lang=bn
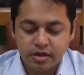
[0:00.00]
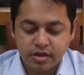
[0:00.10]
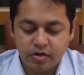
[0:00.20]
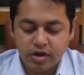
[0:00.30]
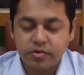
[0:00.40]

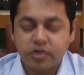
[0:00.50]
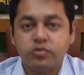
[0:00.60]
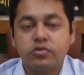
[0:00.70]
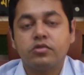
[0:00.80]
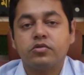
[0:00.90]
তাহলে আমরা
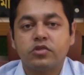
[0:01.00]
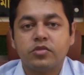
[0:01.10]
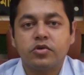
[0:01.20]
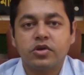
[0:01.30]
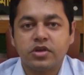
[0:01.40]
ঊর্ধ্বতন
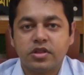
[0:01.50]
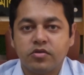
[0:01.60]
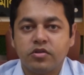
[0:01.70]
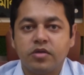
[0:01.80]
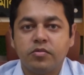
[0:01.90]
কর্তৃপক্ষের সাথে
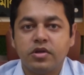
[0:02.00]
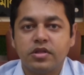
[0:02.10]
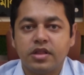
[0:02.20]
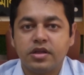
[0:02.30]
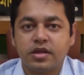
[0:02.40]
কথা বলে
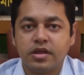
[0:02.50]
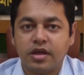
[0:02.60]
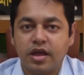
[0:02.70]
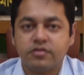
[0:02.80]
তাদেরকে